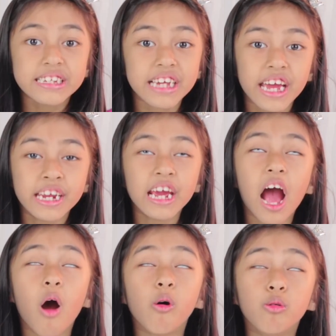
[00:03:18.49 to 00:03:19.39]
jadi
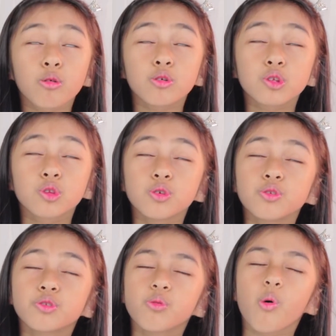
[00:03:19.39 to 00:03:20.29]
aku
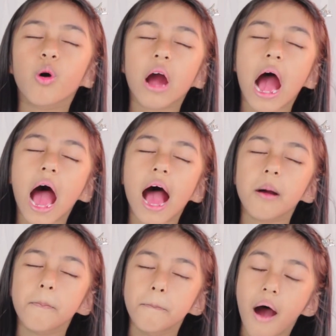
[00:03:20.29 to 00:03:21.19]
tuh
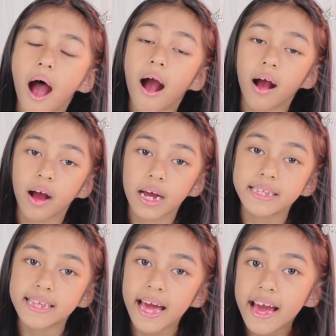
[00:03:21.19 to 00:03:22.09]
suka
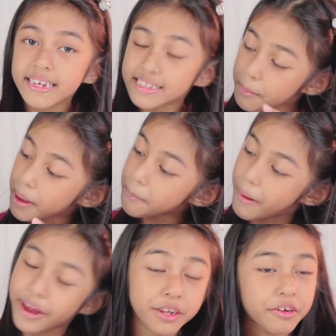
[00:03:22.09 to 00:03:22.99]
banget sama
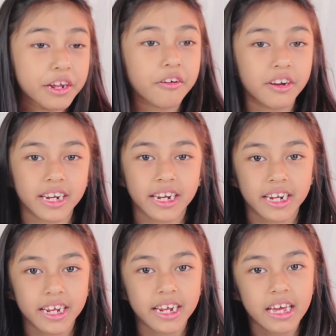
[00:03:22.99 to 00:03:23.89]
ban unicorn
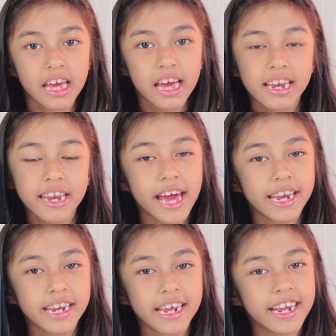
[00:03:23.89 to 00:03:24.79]
ini
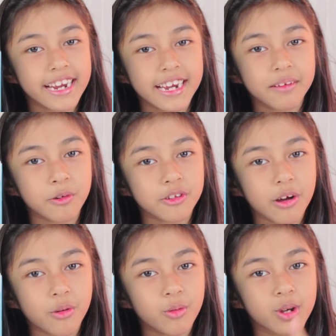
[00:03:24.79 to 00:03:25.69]
dan ini menurut
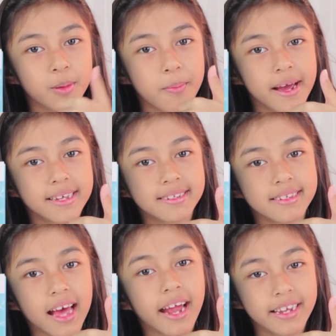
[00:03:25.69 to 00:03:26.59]
aku the best
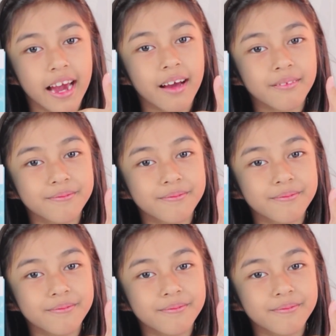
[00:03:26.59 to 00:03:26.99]
hadiah